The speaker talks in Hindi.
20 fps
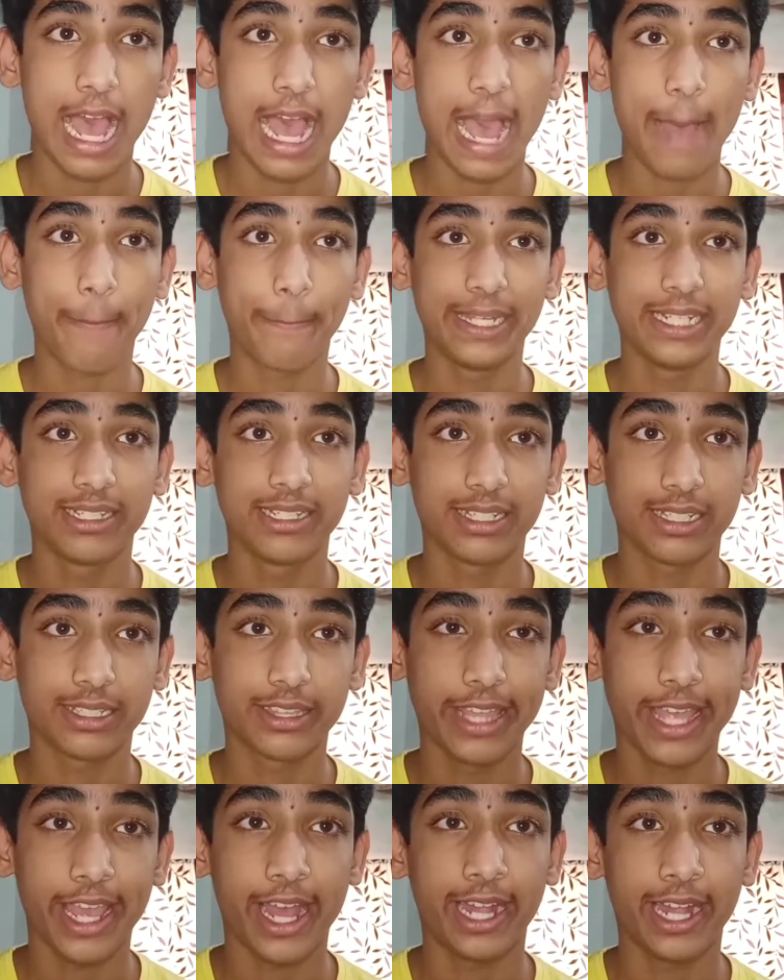आप ले
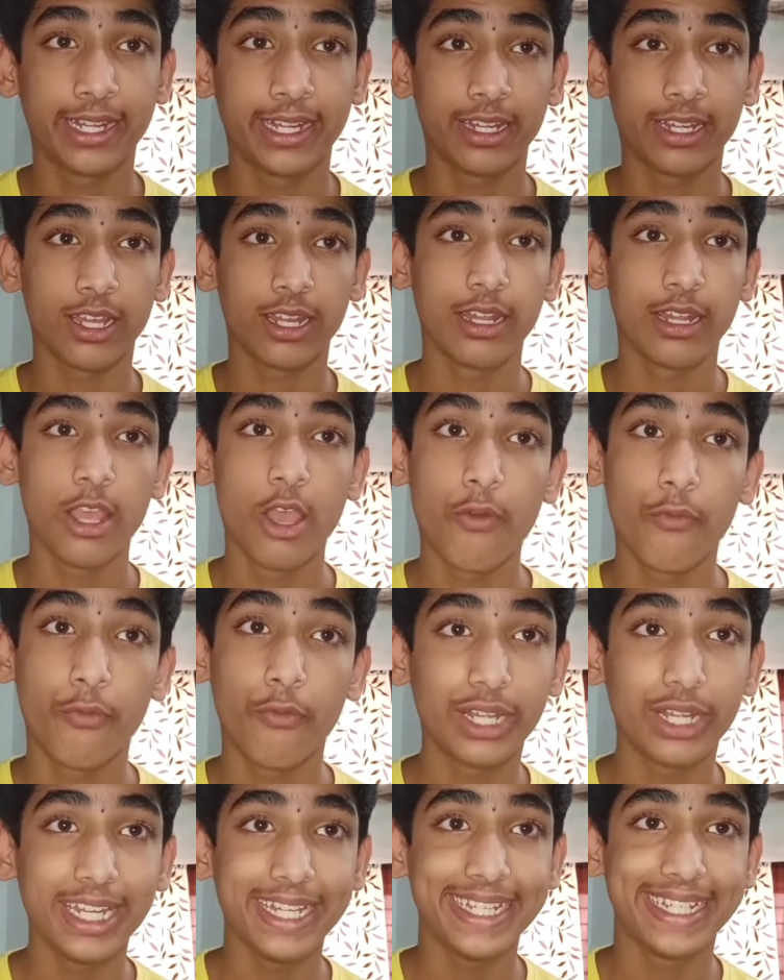सकते हैं अंडर
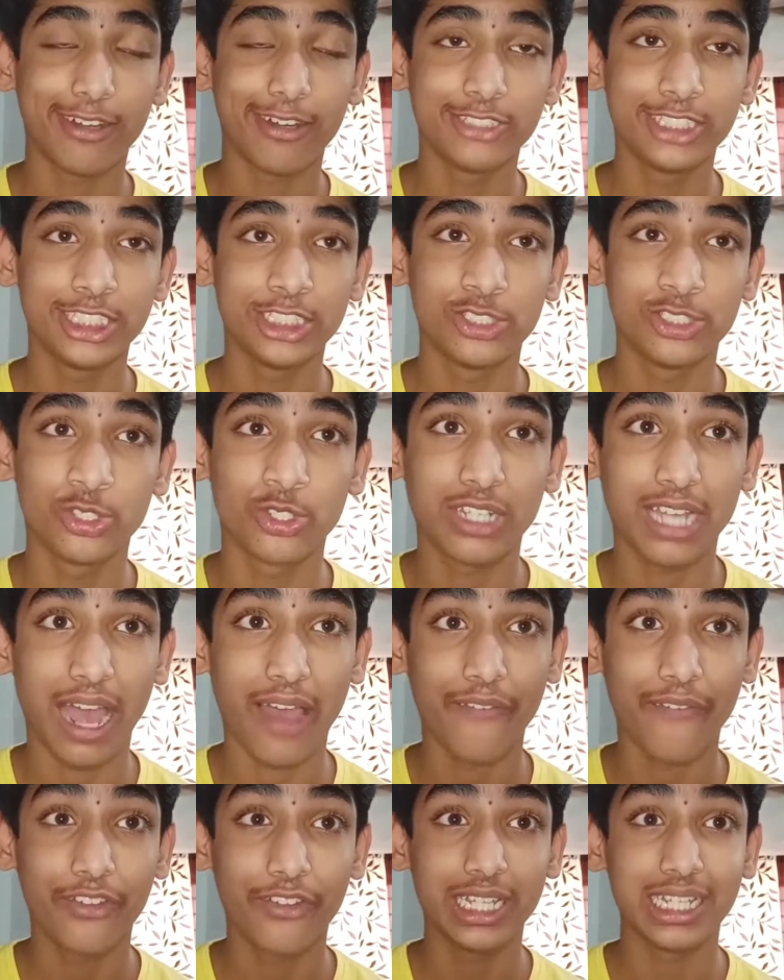फोर्टी थाउजेंड जो
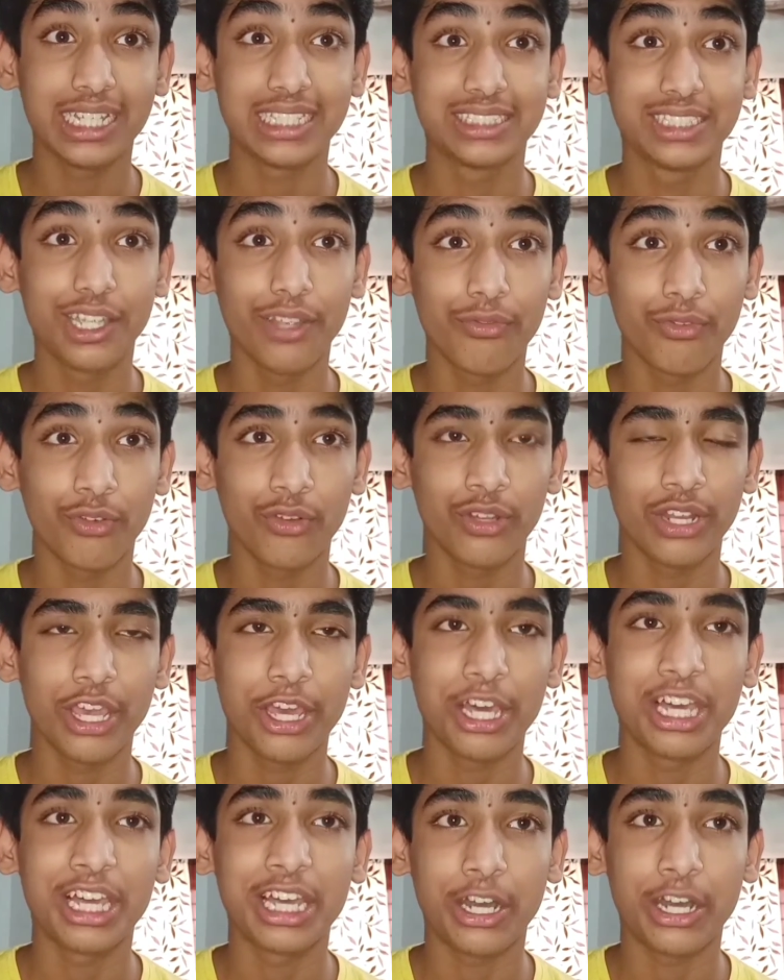काफ़ी अच्छे फ़ोन
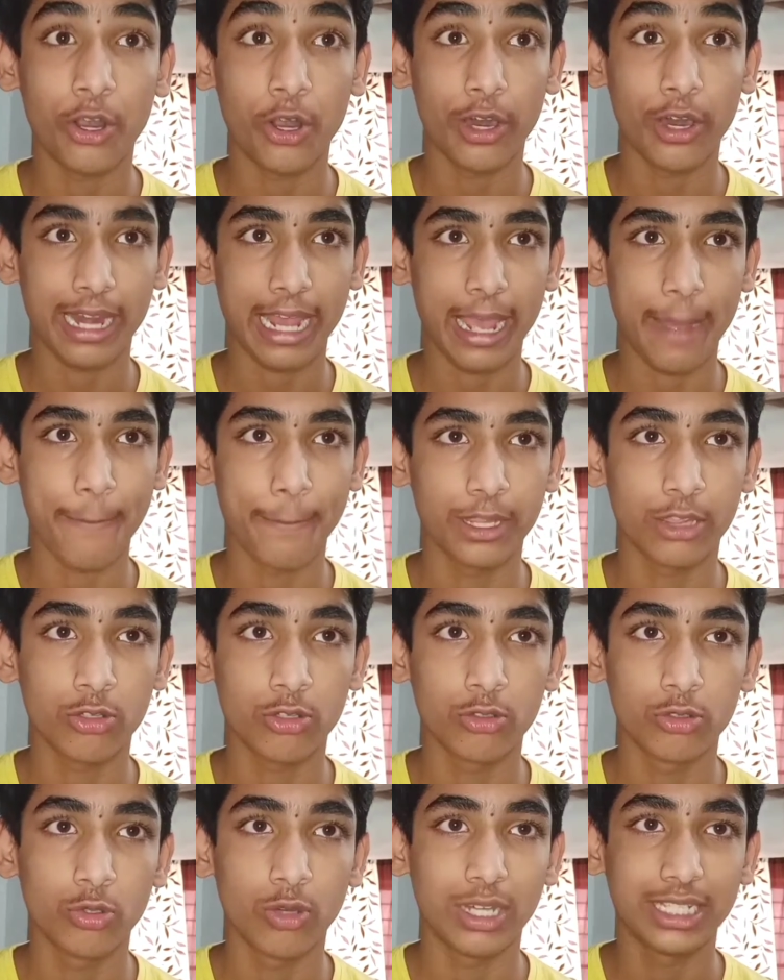हैं और आप इसको
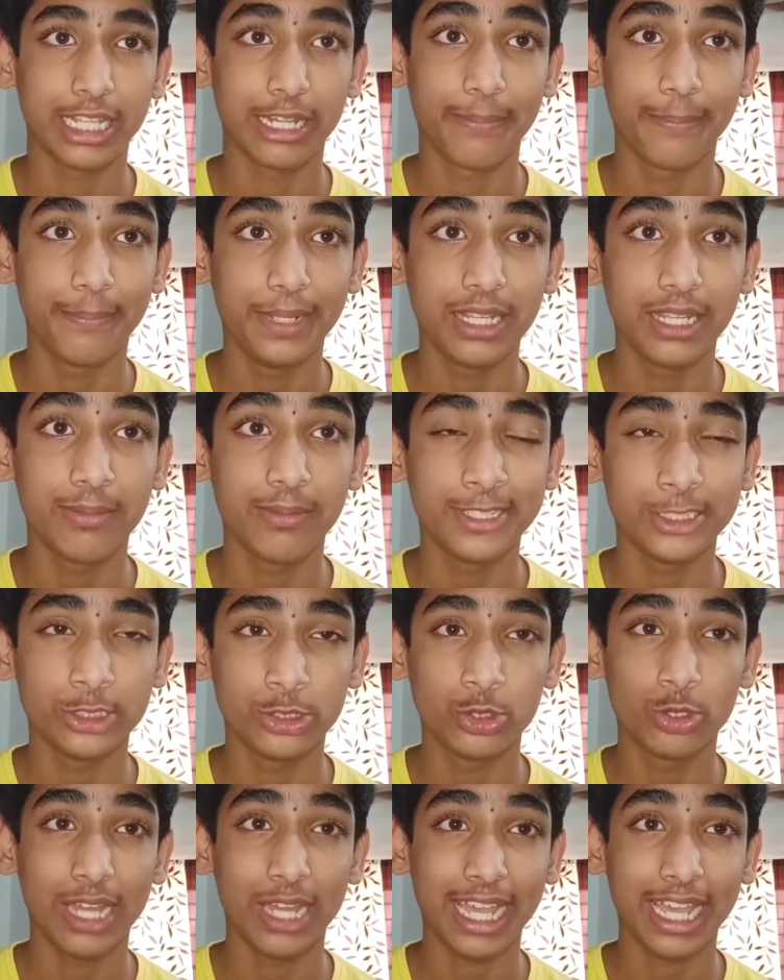2020 में
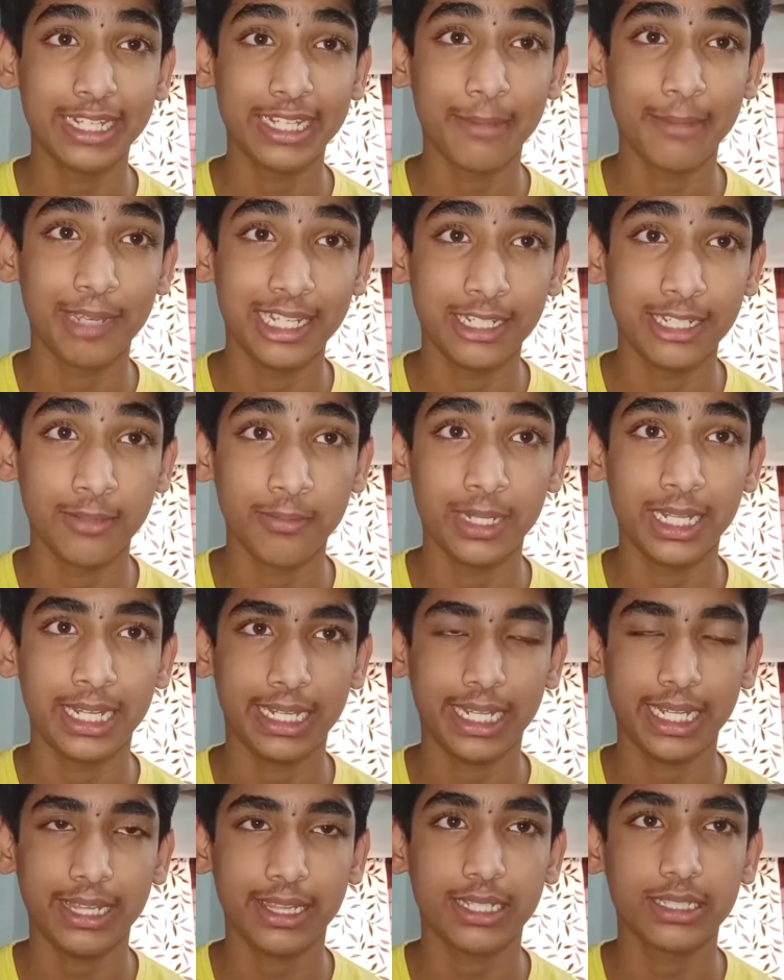जुलाई के महीने में
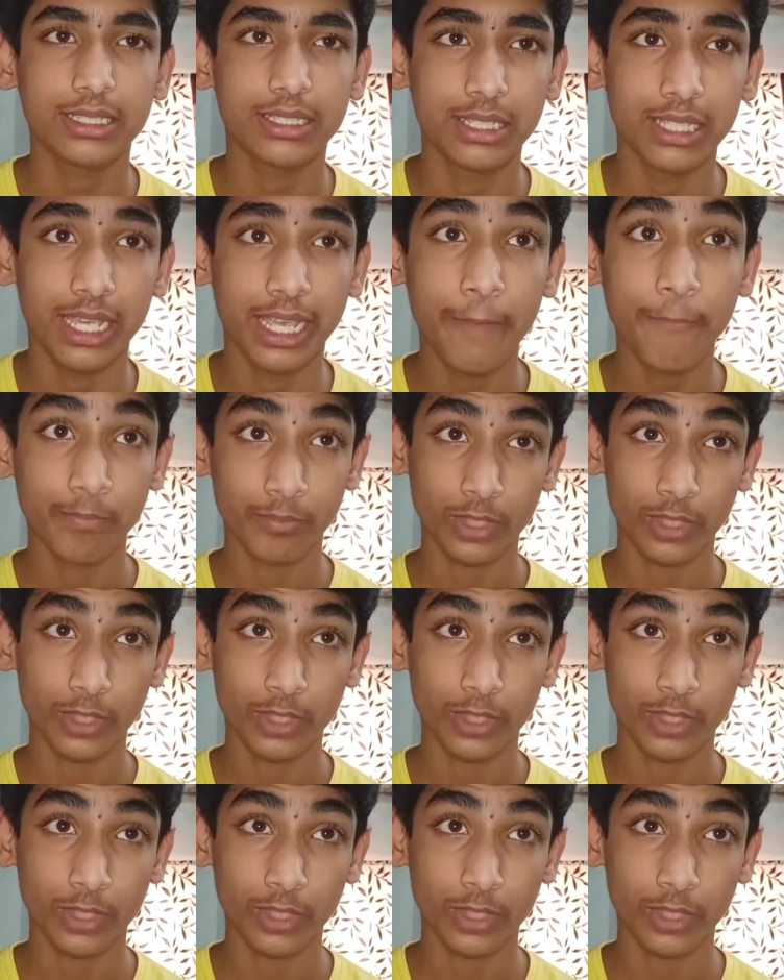ले सकते हैं